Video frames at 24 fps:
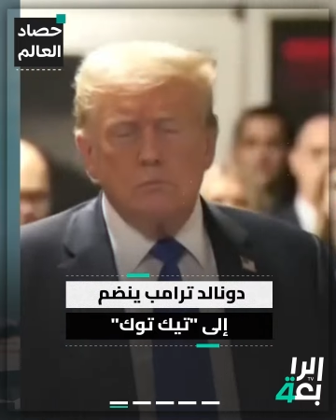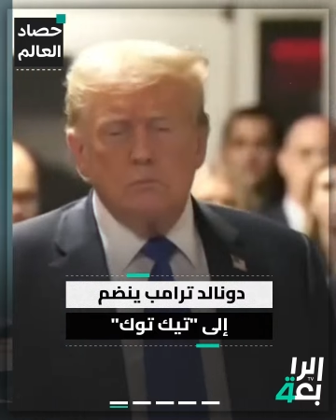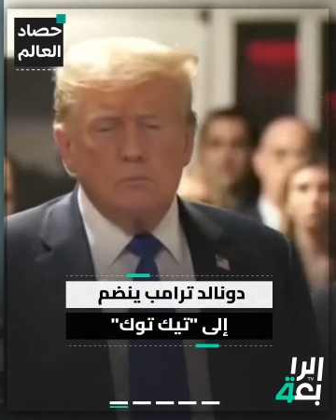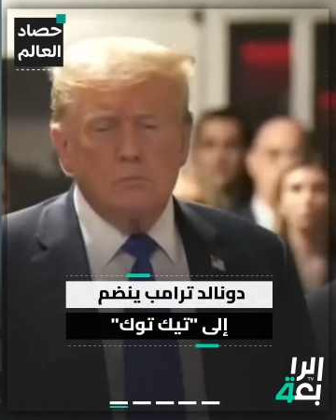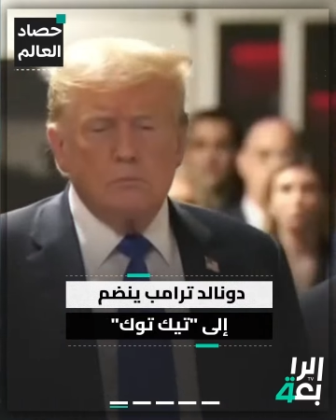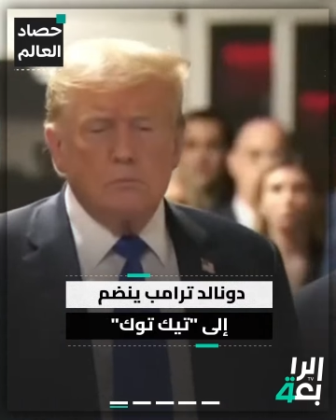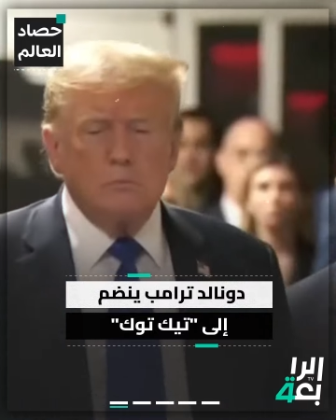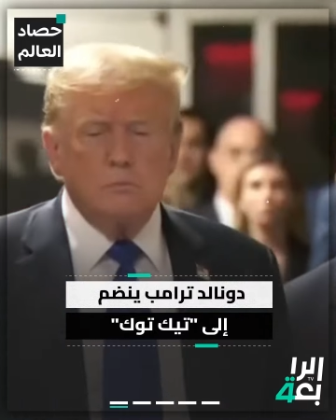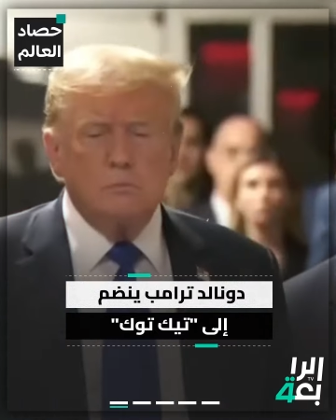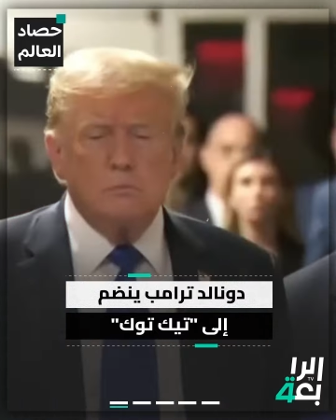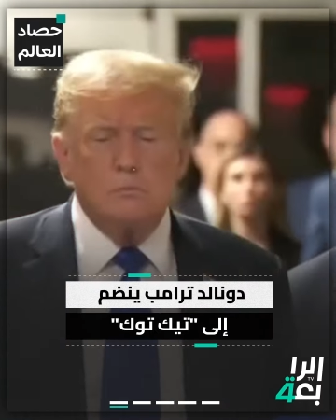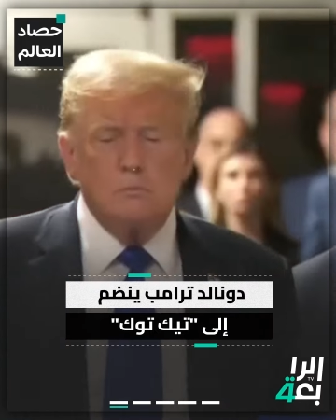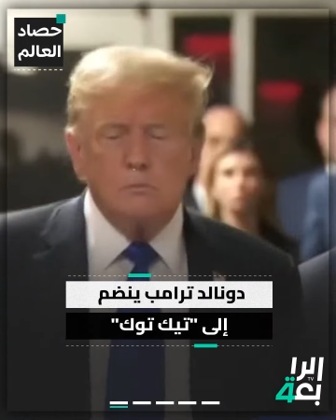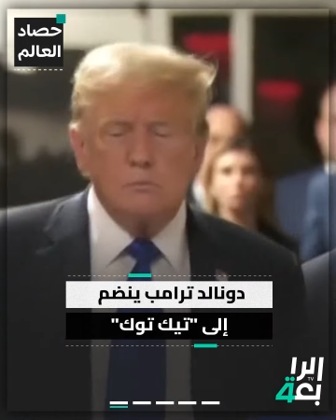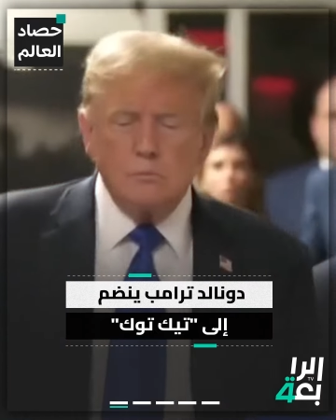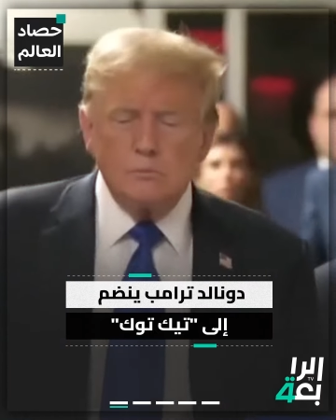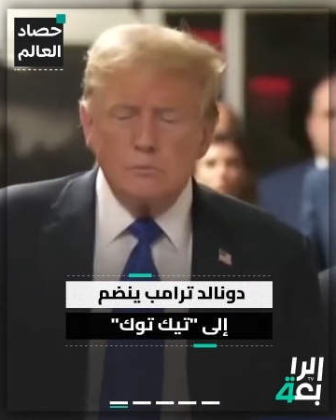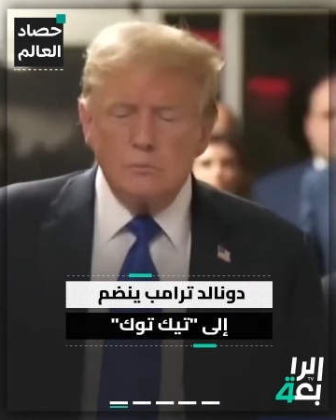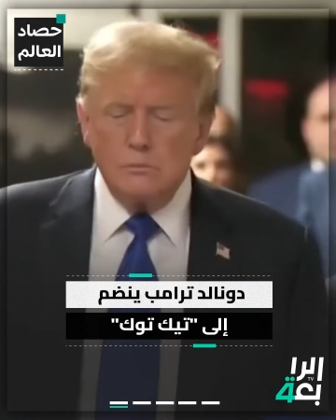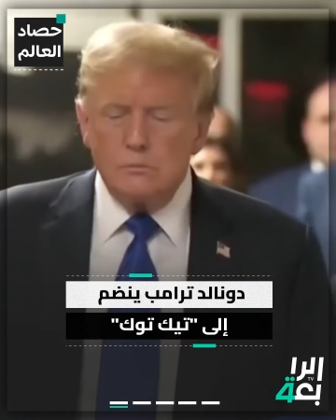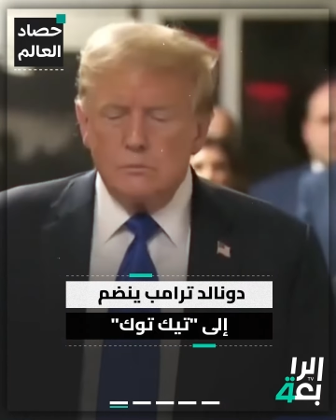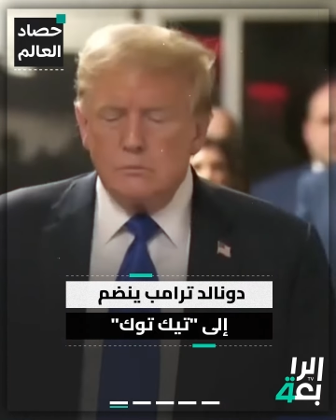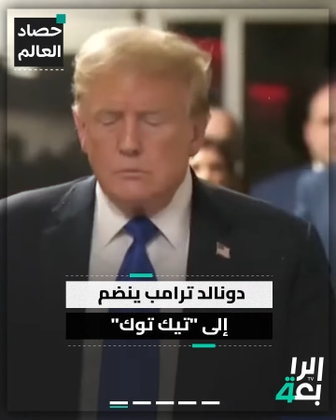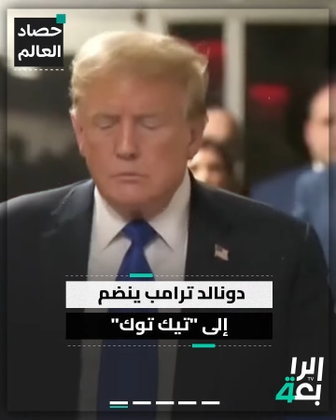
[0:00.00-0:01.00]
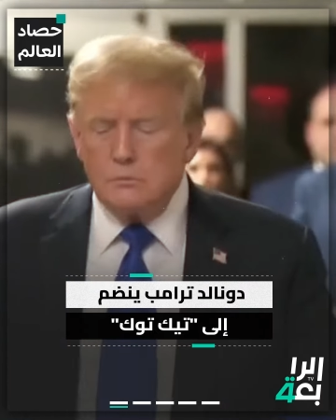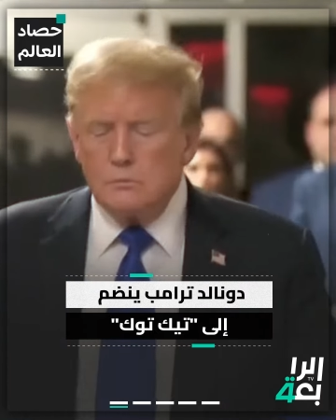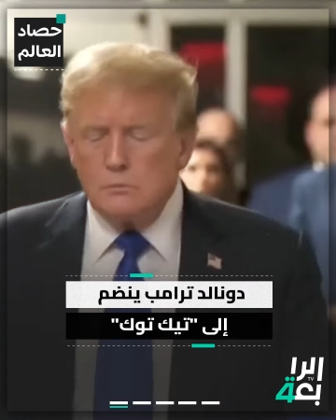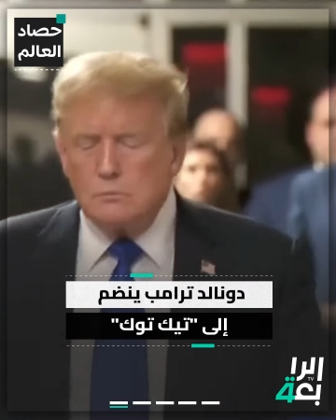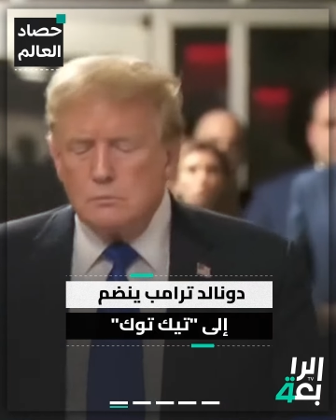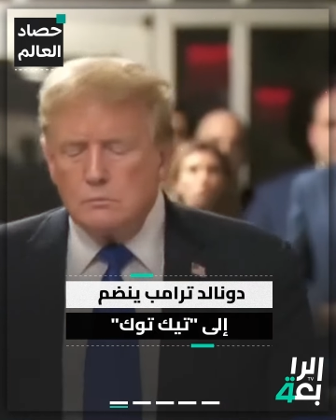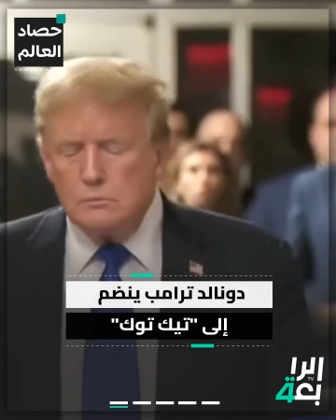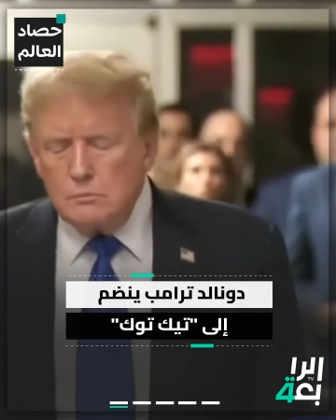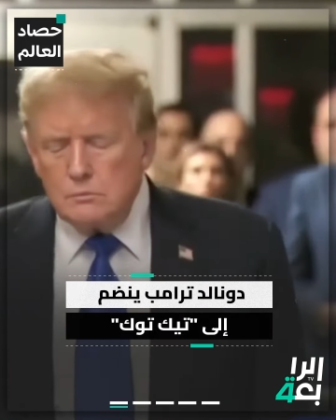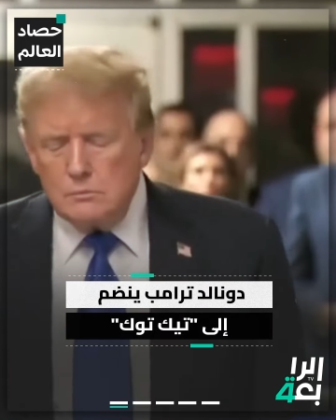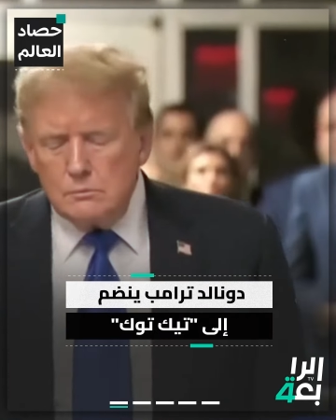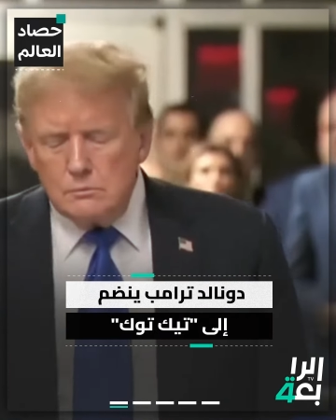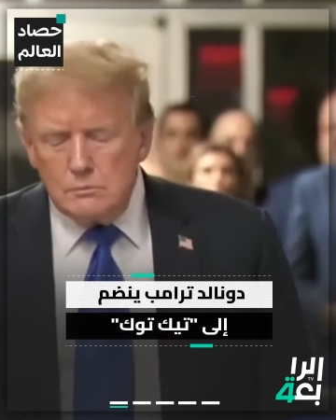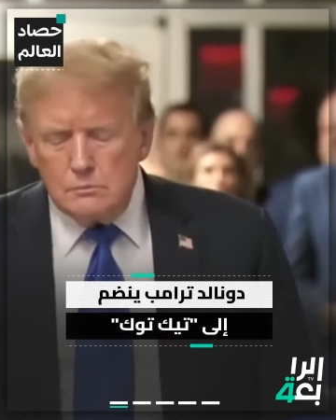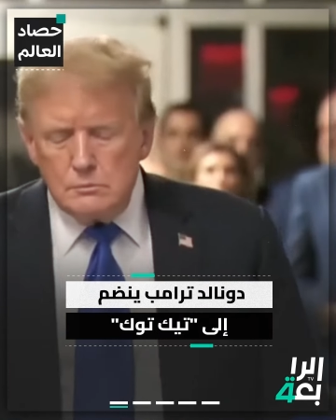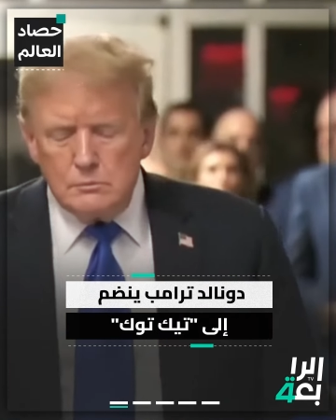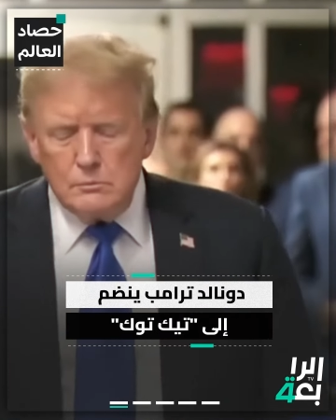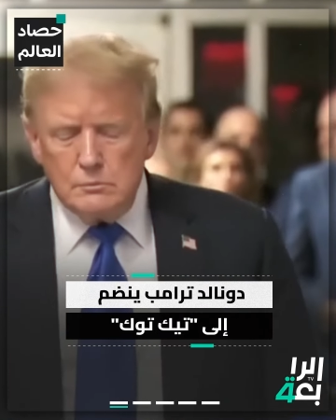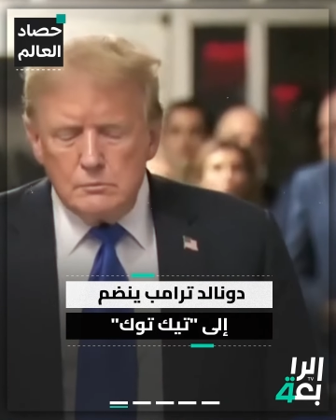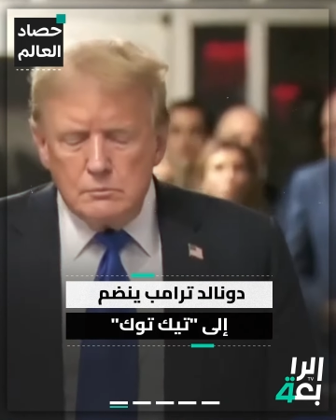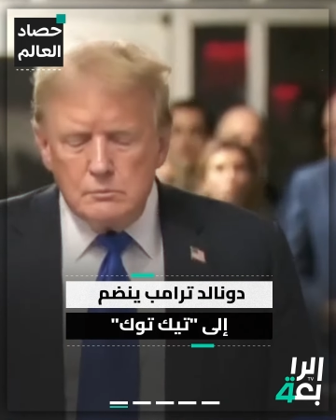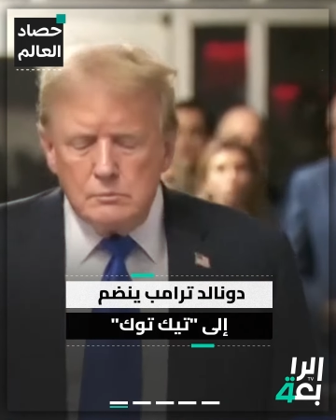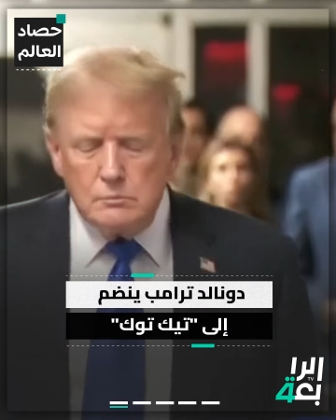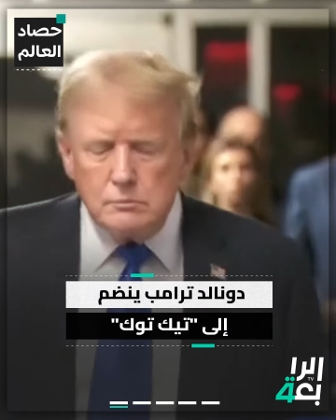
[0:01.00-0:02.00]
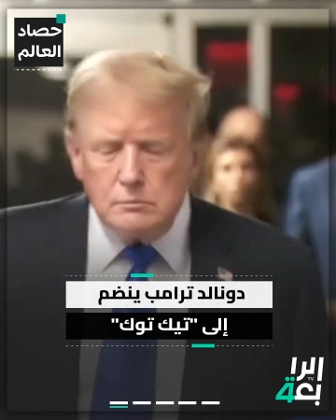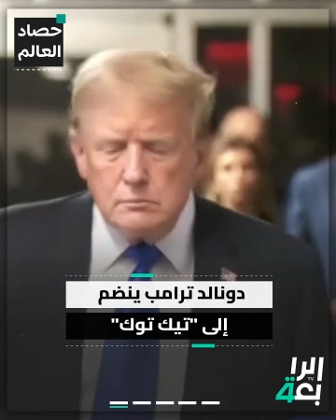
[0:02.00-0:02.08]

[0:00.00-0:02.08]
تشرين الثاني حيث نشر